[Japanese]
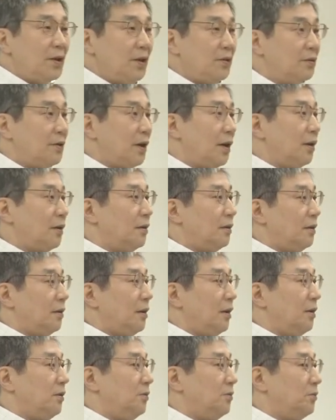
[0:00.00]
けるかっ
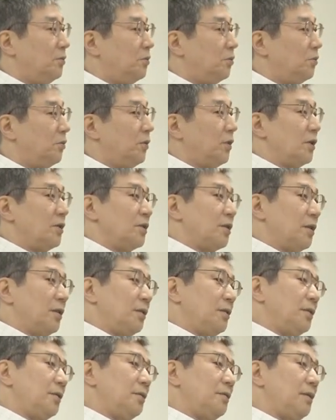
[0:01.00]
ていうことが違っ
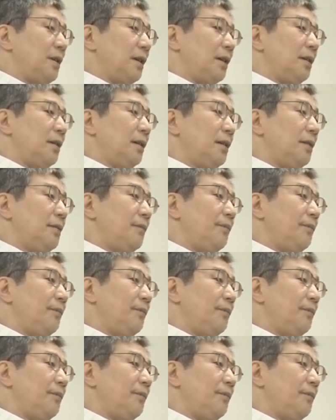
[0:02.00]
てくるわけだ。